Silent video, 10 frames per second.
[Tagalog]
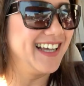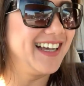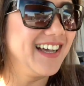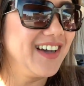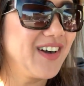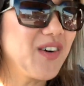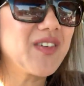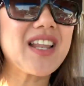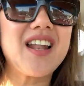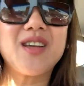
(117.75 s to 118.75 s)
O, ano.
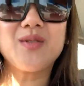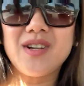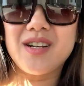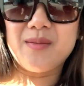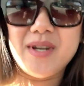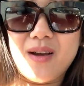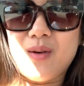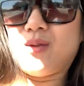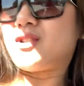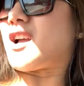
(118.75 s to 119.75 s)
maglalaro lang naman
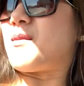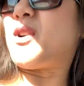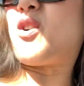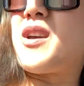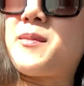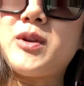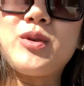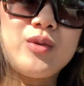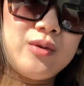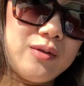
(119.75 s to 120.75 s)
ako. Tsaka, okay,
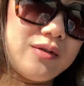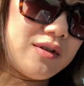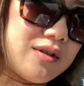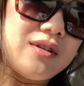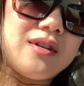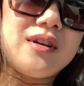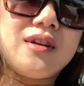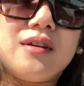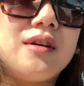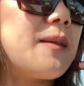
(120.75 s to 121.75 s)
manunood. Why
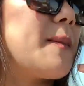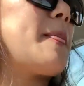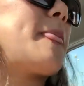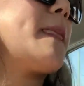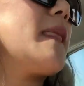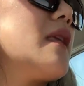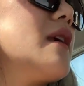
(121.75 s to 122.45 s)
does mommy have this?